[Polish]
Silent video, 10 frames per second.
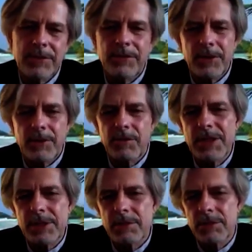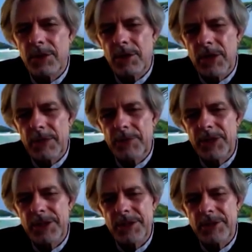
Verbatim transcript: swoją własną drogę przez to,